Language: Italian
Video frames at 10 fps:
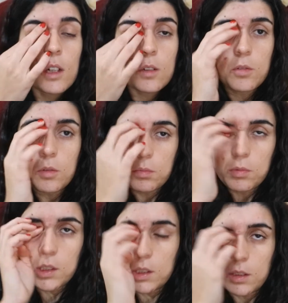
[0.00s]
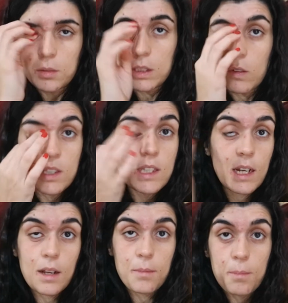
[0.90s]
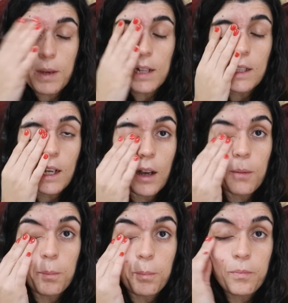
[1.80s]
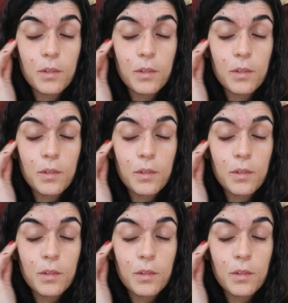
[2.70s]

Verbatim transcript: non, uh, devo stare in pratica